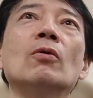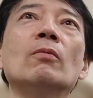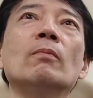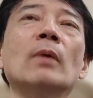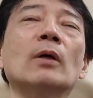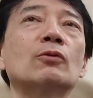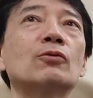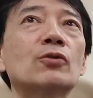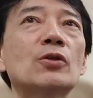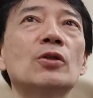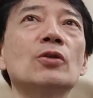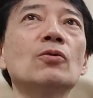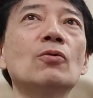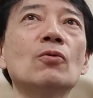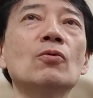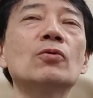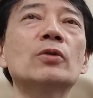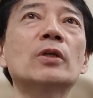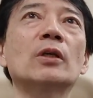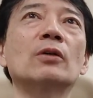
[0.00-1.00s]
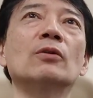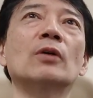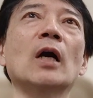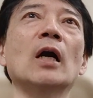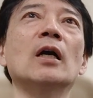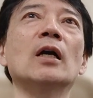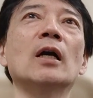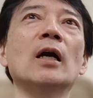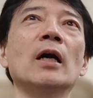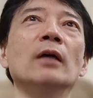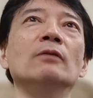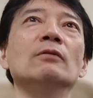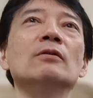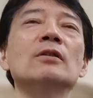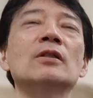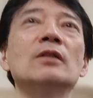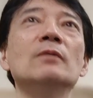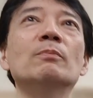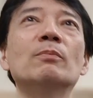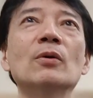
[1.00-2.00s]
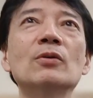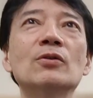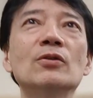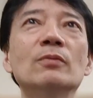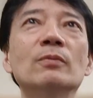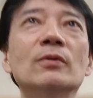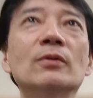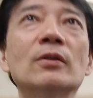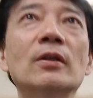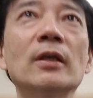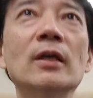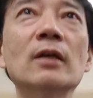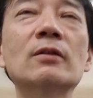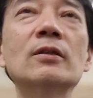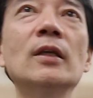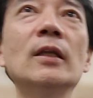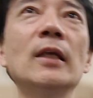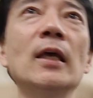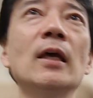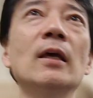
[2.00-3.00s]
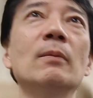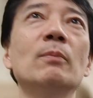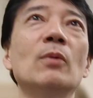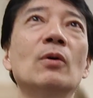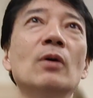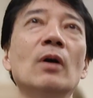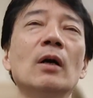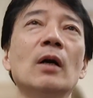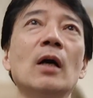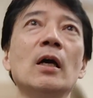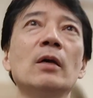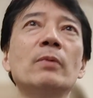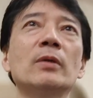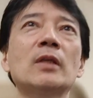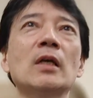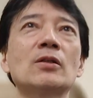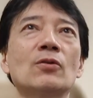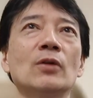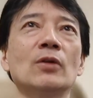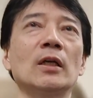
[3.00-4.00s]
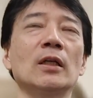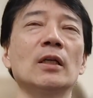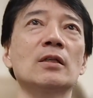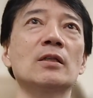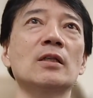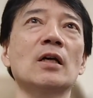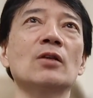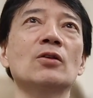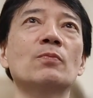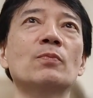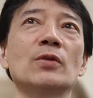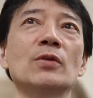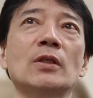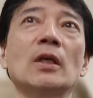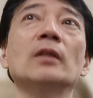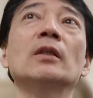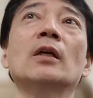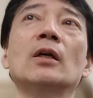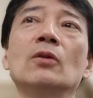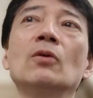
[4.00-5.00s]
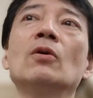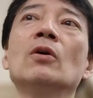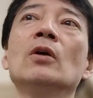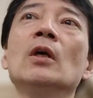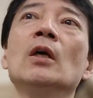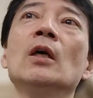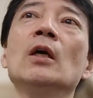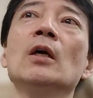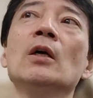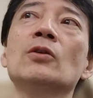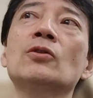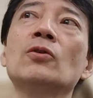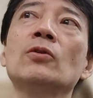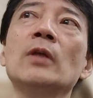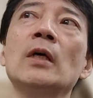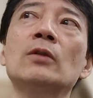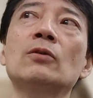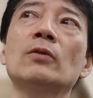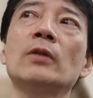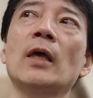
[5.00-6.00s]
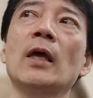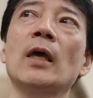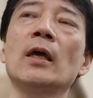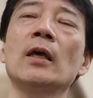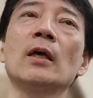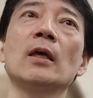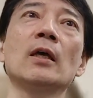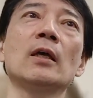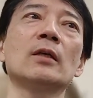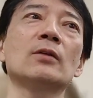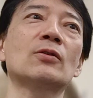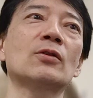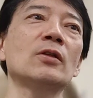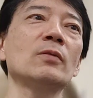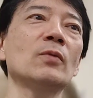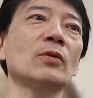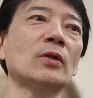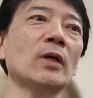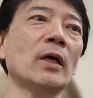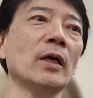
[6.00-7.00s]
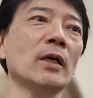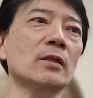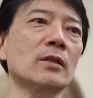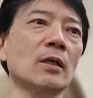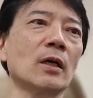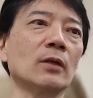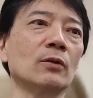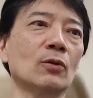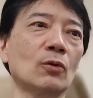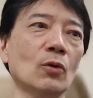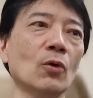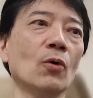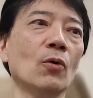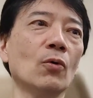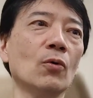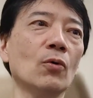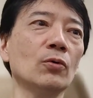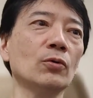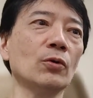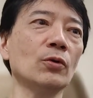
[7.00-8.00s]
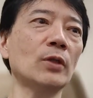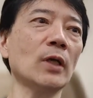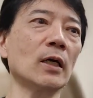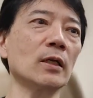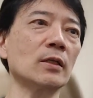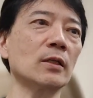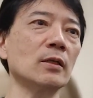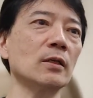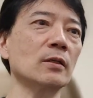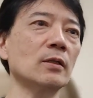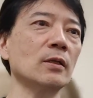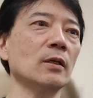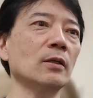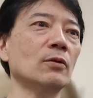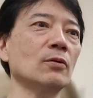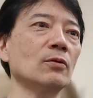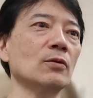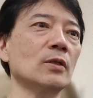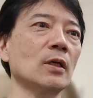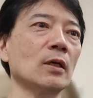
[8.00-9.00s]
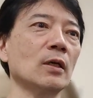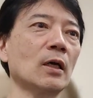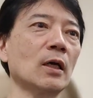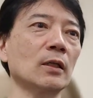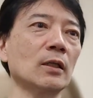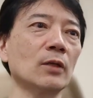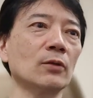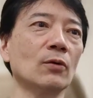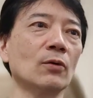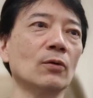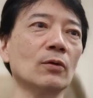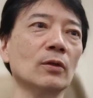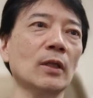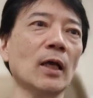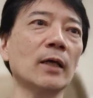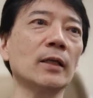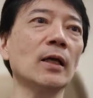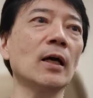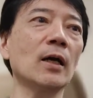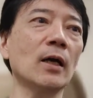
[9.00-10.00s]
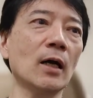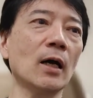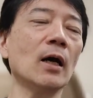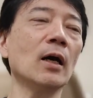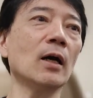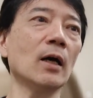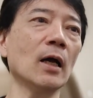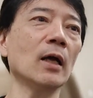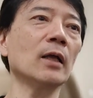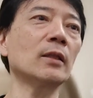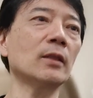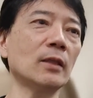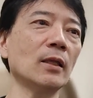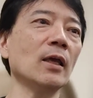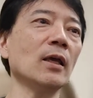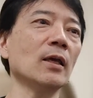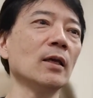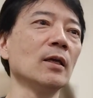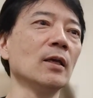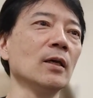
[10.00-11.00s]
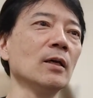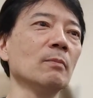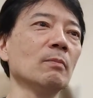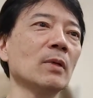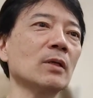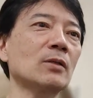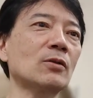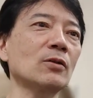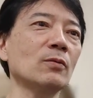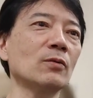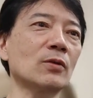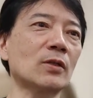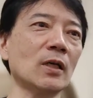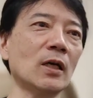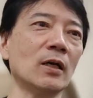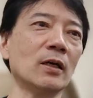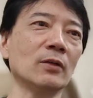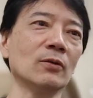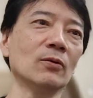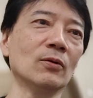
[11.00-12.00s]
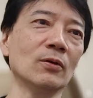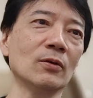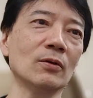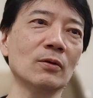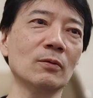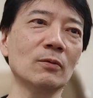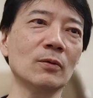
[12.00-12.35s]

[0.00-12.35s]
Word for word: まあ、口を大きく考えるシンポジウムってやつでね僕は相部体操の話30分したんだけどその後で杉本彩さんと大野豊先生という方の対談があって、まあ、杉本さんあの